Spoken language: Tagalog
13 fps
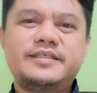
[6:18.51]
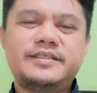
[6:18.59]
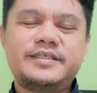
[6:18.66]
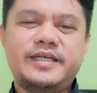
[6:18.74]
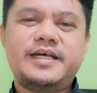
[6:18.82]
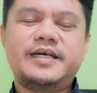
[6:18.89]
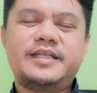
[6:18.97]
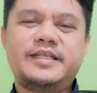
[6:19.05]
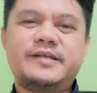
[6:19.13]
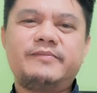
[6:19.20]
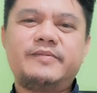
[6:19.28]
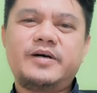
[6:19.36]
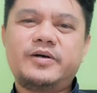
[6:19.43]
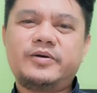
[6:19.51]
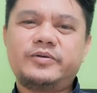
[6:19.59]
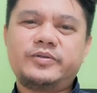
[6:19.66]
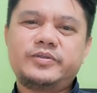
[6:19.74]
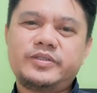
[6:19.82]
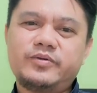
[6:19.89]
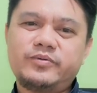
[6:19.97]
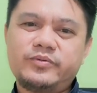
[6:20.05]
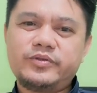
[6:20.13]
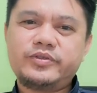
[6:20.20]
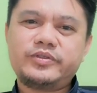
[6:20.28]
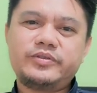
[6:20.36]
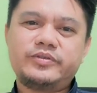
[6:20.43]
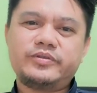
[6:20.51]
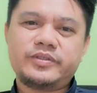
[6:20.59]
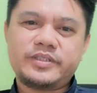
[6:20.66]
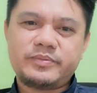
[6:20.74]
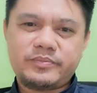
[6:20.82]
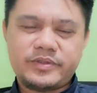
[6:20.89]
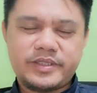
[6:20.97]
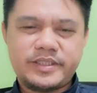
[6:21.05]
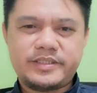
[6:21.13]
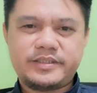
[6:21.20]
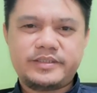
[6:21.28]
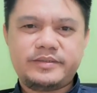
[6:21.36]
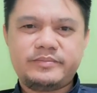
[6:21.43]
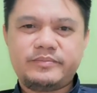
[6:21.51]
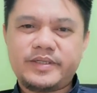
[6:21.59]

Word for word: sa ilang trabaho sa word o sa prayer.